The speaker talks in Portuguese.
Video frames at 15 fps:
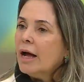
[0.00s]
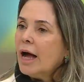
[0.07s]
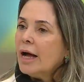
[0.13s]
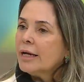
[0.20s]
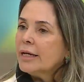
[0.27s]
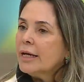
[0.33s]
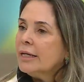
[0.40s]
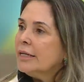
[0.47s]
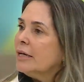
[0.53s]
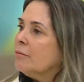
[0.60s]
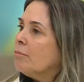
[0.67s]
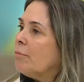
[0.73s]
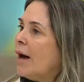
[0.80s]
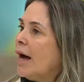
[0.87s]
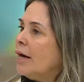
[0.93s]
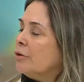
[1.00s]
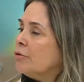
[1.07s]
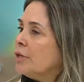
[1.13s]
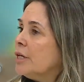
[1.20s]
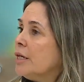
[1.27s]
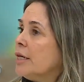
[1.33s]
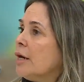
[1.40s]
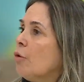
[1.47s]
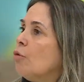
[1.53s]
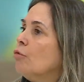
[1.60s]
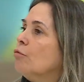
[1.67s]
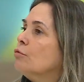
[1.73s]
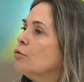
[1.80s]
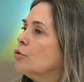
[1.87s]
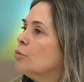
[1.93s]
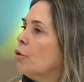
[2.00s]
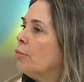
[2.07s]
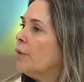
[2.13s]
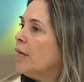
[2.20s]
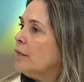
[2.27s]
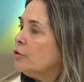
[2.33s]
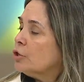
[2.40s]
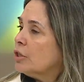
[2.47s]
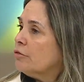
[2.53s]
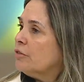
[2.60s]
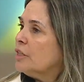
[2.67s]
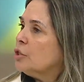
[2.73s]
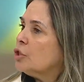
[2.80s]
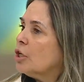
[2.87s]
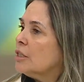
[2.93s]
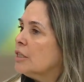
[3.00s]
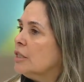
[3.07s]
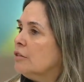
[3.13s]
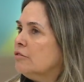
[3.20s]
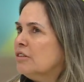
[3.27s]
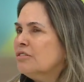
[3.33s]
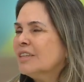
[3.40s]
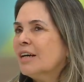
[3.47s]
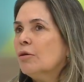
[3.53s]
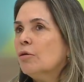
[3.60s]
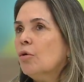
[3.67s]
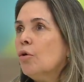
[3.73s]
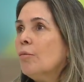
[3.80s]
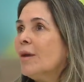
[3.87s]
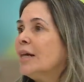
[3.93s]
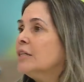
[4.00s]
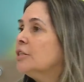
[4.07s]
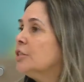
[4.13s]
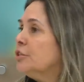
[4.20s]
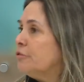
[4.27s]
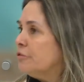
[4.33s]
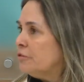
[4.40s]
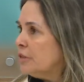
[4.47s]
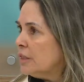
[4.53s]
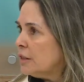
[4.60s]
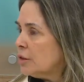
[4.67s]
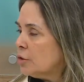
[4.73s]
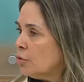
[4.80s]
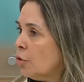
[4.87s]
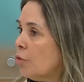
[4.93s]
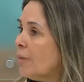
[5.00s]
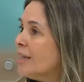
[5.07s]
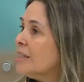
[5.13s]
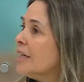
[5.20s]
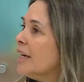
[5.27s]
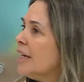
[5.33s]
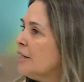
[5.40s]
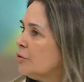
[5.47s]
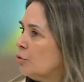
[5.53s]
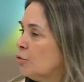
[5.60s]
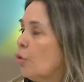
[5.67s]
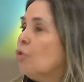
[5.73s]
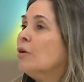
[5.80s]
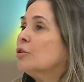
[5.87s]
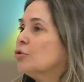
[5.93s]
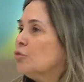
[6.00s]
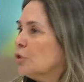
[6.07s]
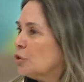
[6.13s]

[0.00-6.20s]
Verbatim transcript: aquele amparo que em alguns momentos talvez sozinho vai ficar ou mais difícil Sim. ou mais lento, ou as duas